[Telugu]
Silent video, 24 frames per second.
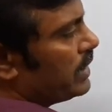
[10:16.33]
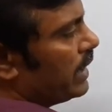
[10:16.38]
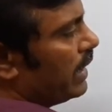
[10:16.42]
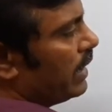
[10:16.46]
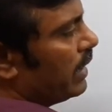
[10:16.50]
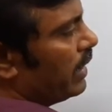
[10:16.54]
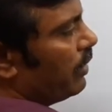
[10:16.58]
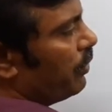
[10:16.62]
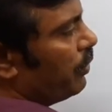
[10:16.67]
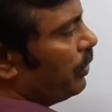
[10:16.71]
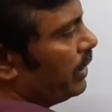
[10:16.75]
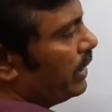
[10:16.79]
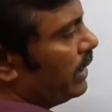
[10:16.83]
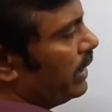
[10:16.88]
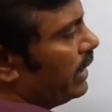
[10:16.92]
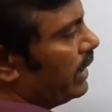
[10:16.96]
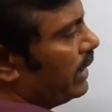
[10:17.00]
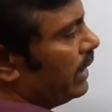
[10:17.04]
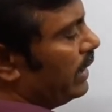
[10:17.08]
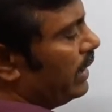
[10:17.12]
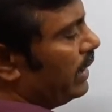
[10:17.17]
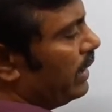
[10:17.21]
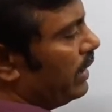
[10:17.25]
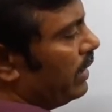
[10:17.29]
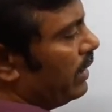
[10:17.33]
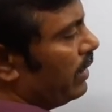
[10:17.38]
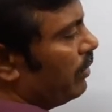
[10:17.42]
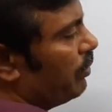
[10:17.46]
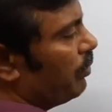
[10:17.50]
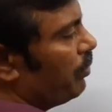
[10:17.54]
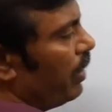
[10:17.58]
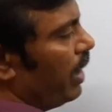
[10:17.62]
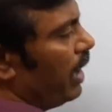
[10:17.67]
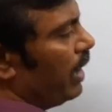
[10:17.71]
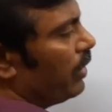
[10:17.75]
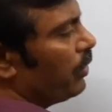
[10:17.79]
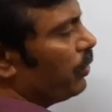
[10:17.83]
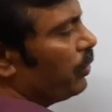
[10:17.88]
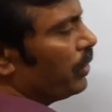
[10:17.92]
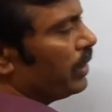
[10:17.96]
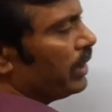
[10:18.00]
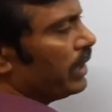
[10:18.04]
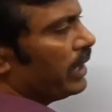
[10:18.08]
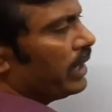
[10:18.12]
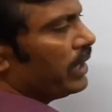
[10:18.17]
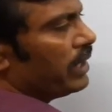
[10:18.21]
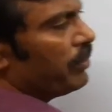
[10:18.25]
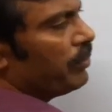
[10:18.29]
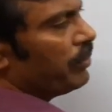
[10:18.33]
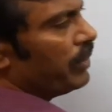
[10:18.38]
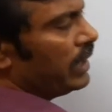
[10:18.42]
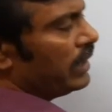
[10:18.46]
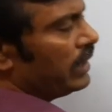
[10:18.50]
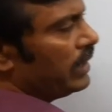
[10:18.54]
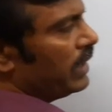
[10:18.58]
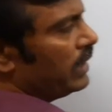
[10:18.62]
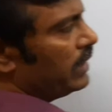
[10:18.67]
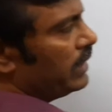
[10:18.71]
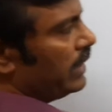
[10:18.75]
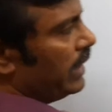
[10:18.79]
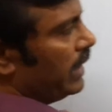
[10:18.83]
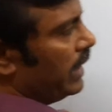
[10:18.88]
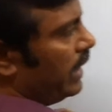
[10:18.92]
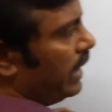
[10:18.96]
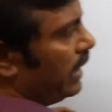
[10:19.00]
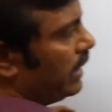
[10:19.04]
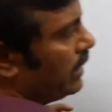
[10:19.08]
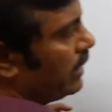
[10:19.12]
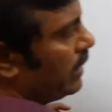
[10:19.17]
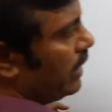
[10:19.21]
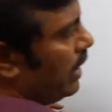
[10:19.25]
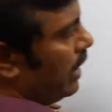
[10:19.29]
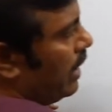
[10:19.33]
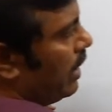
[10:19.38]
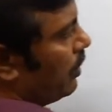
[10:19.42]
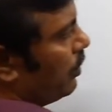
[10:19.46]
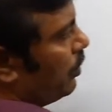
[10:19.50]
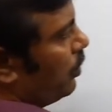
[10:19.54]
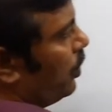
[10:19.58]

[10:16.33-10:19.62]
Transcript: చక్ర వడ్డీకి బారు వడ్డీకి మధ్య తేడా ఎంత